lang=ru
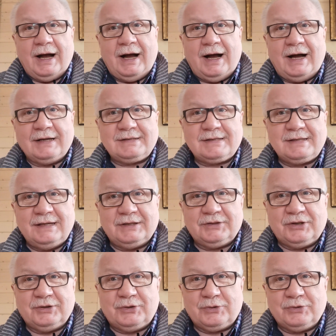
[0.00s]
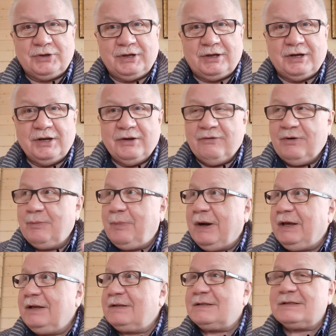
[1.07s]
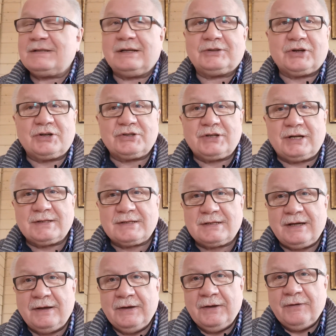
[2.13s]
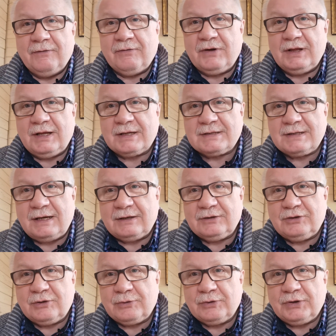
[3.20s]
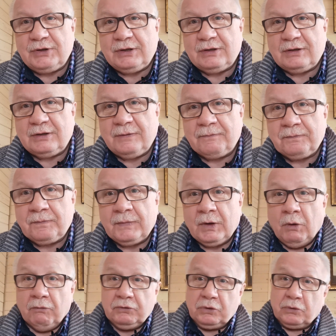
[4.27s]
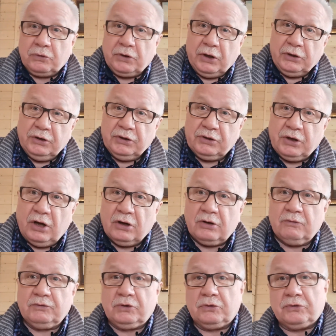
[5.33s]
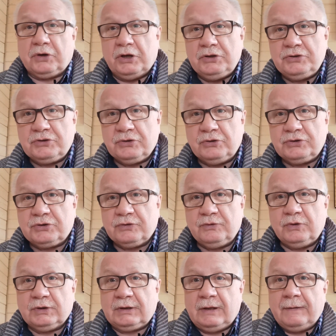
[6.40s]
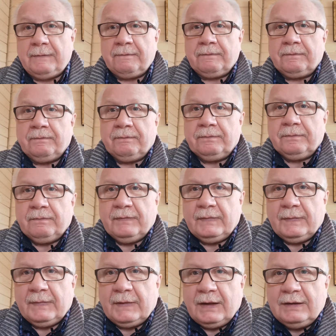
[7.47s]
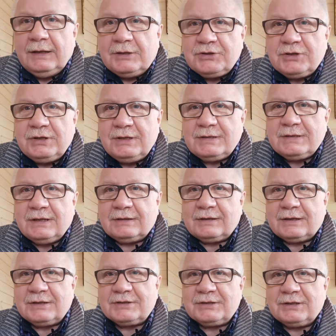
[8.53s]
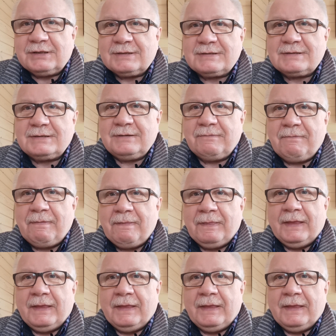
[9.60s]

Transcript: а оценки других. Вы боитесь отражаться в глазах других. Вдруг я не так, вдруг я еще чего-то. Начните отражаться.